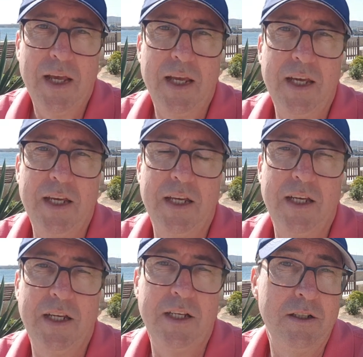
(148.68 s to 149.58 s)

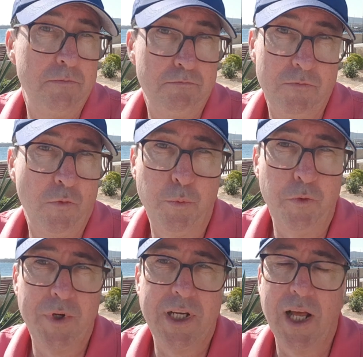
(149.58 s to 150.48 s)
et vous
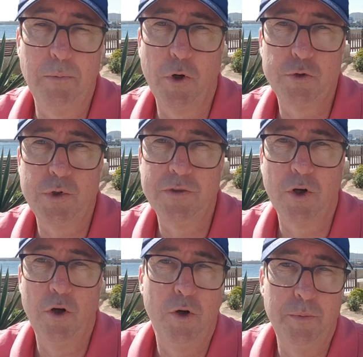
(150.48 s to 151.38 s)
pouvez également suivre
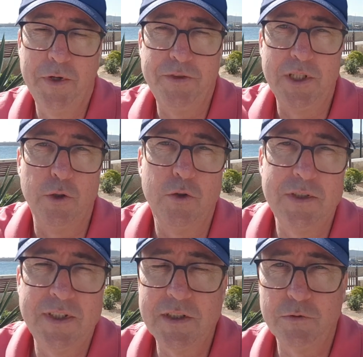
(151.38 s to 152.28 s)
euh, mes vidéos.
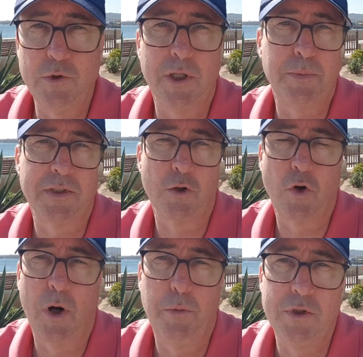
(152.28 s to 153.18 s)
Ici si vous n'êtes pas
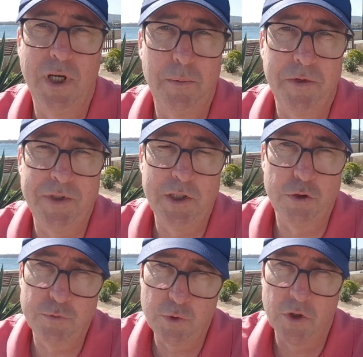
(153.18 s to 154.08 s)
encore abonné à ma vidéo,
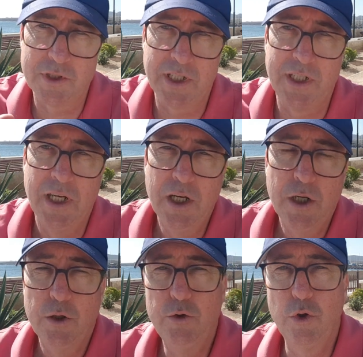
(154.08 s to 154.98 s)
je vous donnerai
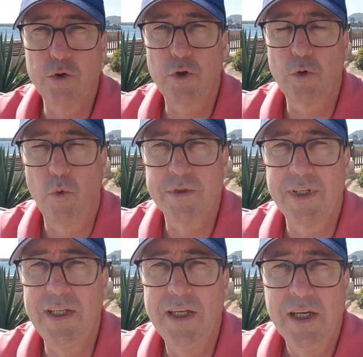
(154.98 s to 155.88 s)
d'autres
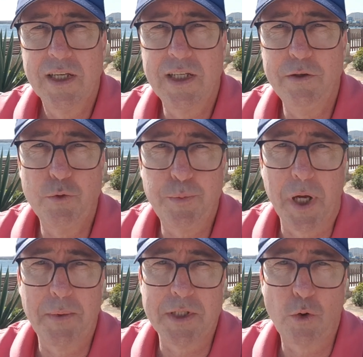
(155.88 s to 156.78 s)
conseils qui vous
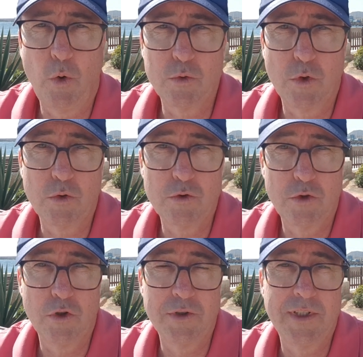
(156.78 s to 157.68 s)
permettront donc
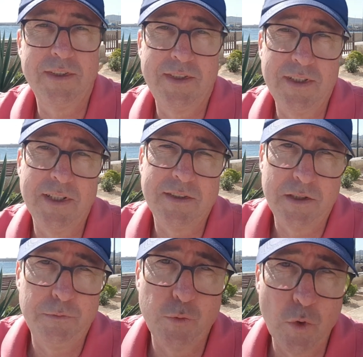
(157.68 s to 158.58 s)
de décider
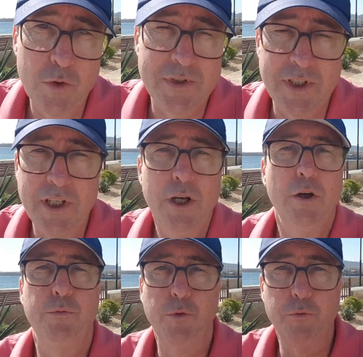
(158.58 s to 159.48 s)
si vous aussi
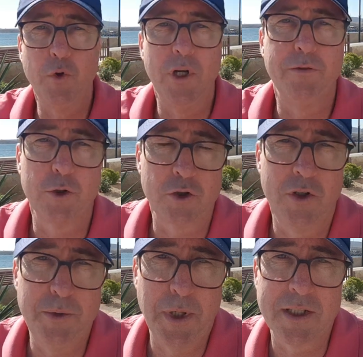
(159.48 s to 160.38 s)
vous voulez votre
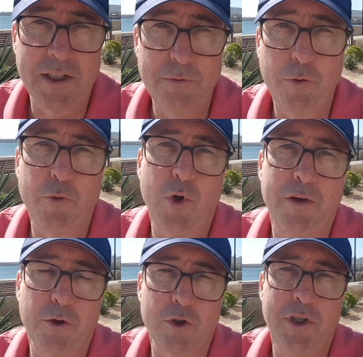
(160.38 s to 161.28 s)
liberté, vous
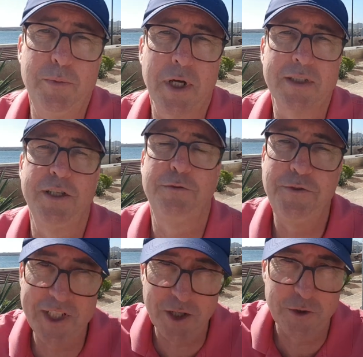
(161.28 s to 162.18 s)
voulez votre liberté
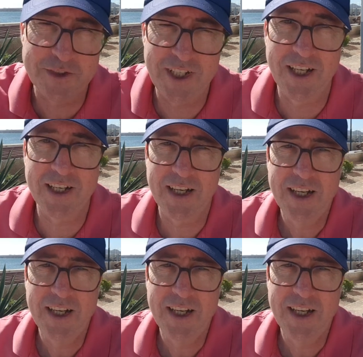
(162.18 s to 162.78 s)
financière